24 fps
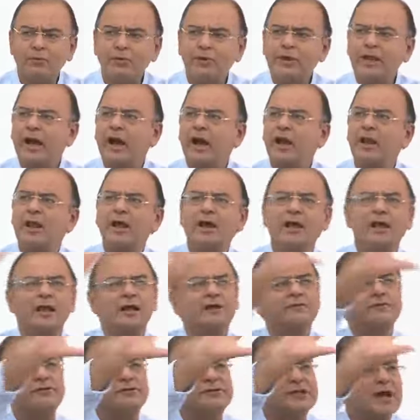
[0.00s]
ये अलग
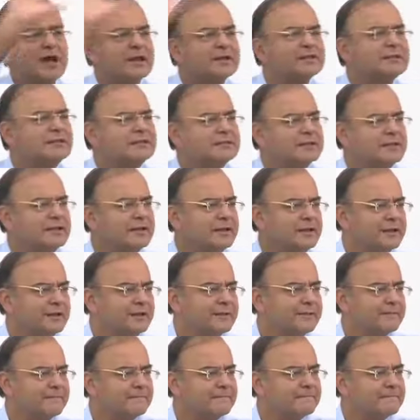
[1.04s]
अलग विचार देते हैं